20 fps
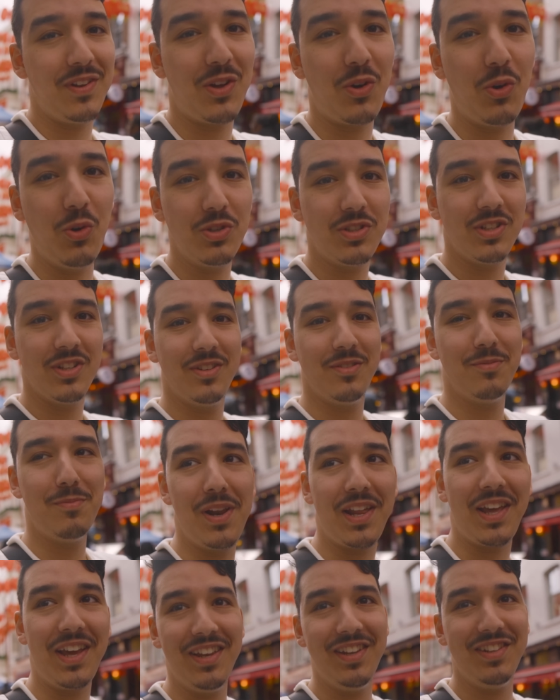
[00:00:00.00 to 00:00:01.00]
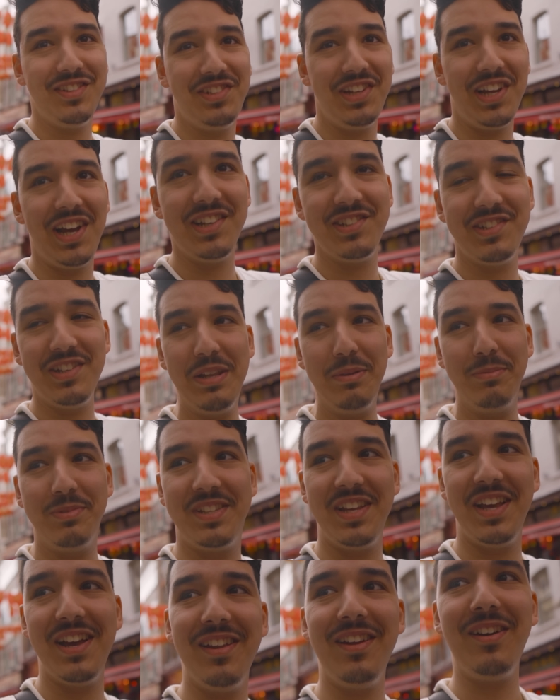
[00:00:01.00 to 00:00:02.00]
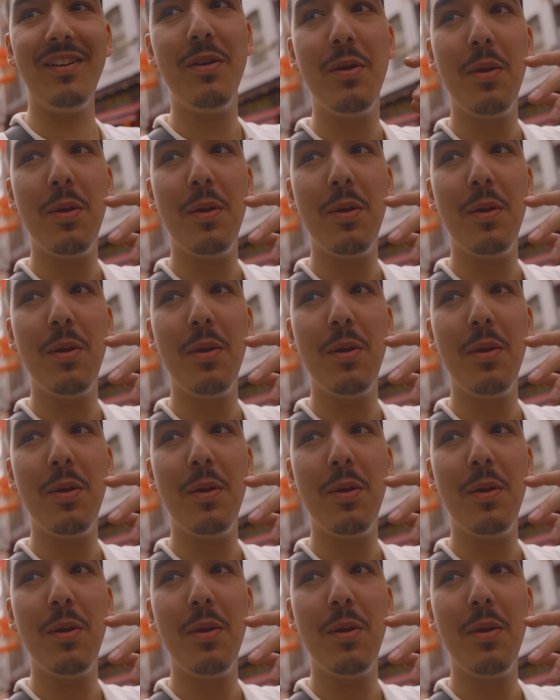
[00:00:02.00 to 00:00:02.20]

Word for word: الخوت ما لقيناش شي حاجه اللي مزيانه